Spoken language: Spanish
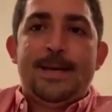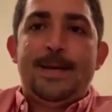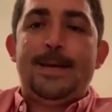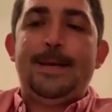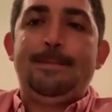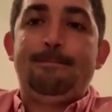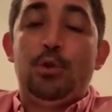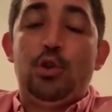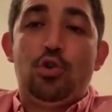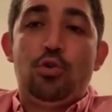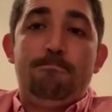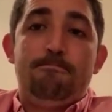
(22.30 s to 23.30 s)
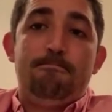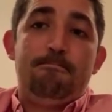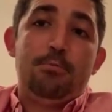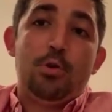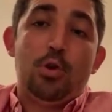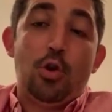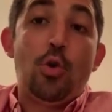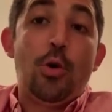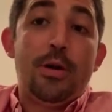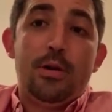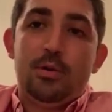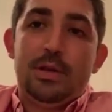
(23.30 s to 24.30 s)
eh, yo lo,
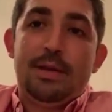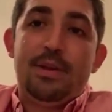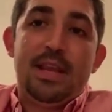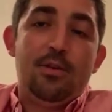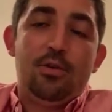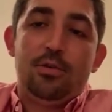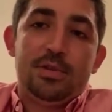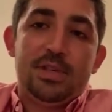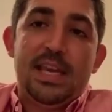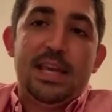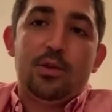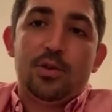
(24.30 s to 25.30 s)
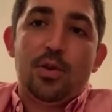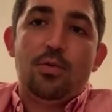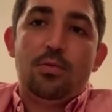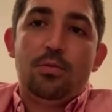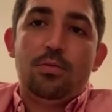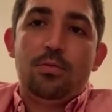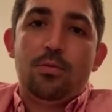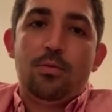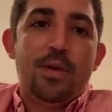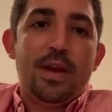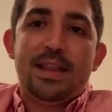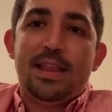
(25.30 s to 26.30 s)
he, venido siguiendo, soy un,
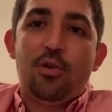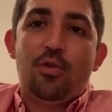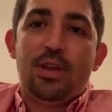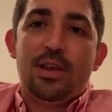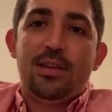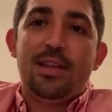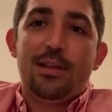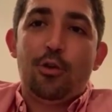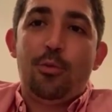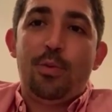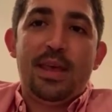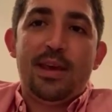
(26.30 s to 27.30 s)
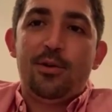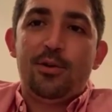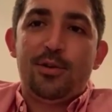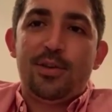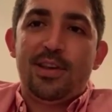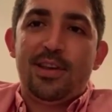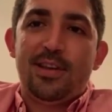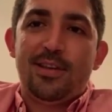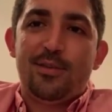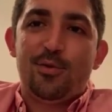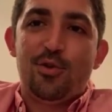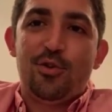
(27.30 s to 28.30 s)
fanático de, los videos eh,
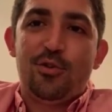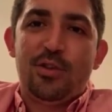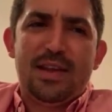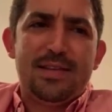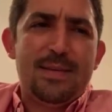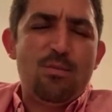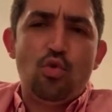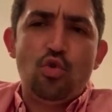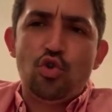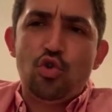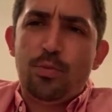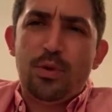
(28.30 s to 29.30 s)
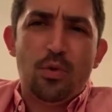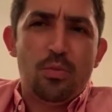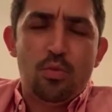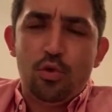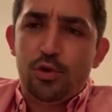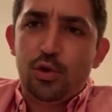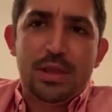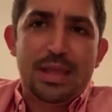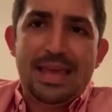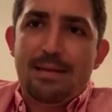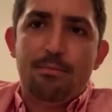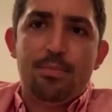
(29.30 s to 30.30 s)
suyos hace mucho, pero mucho
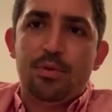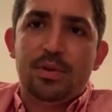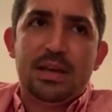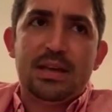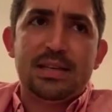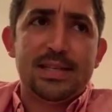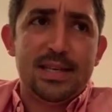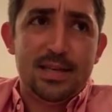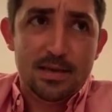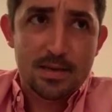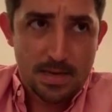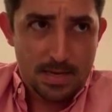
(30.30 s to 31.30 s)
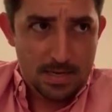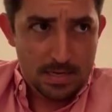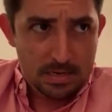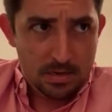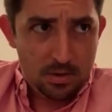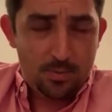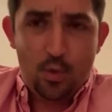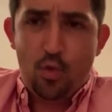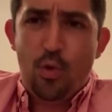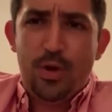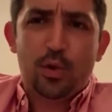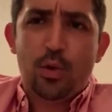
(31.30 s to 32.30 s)
tiempo, o sea, hace como
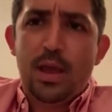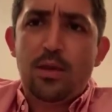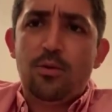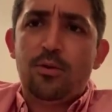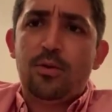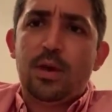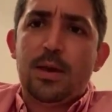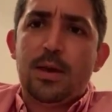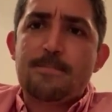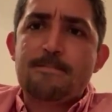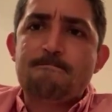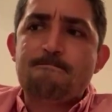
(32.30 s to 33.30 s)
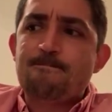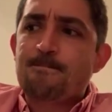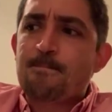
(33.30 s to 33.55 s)
cuatro años. Em,